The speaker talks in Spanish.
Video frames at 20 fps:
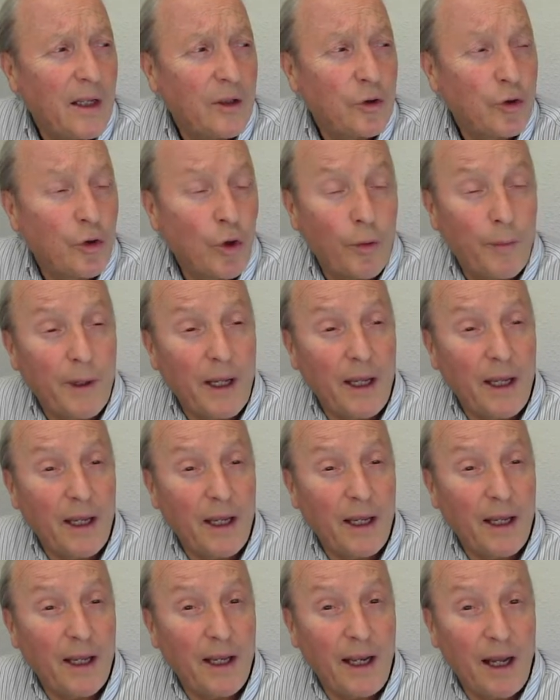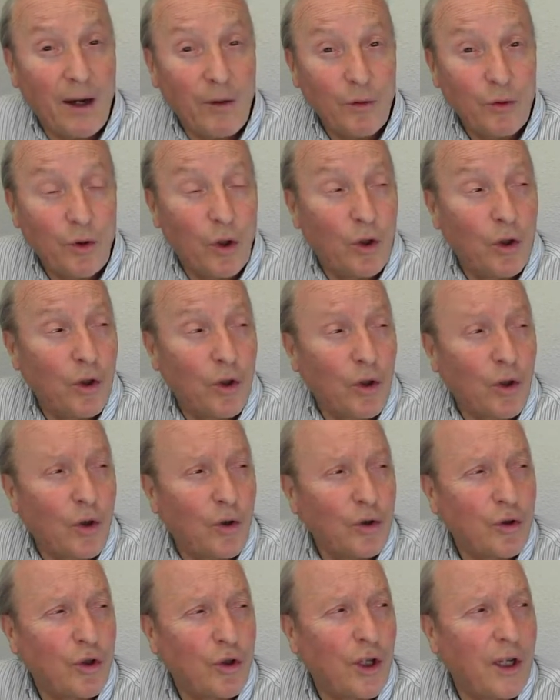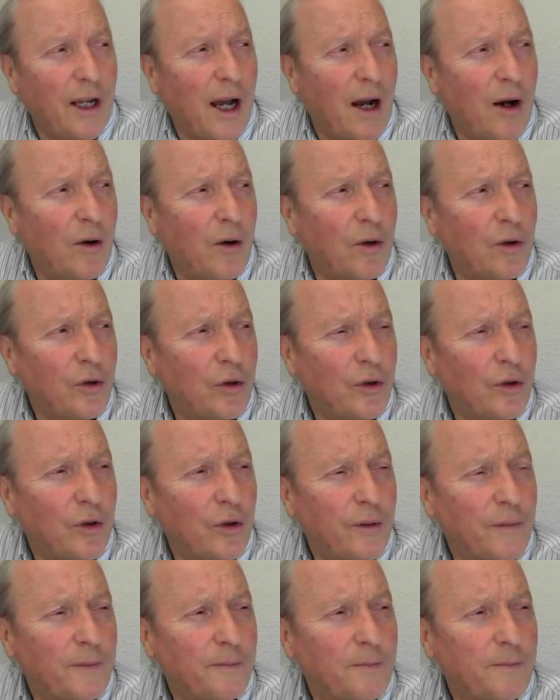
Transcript: Sobre el autor José Gaos,